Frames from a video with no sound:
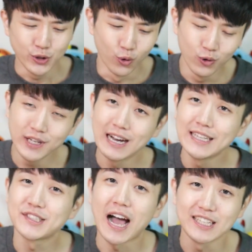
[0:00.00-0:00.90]

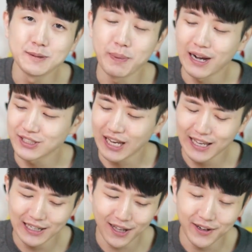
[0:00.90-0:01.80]
용량이 40배가
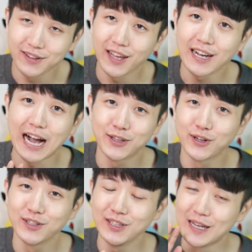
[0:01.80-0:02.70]
차이가 나는데
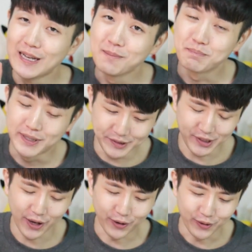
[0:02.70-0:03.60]
가격은
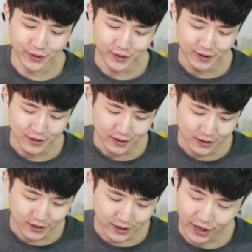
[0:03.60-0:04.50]
비슷해요
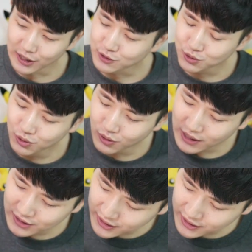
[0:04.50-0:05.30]
그래가지고 한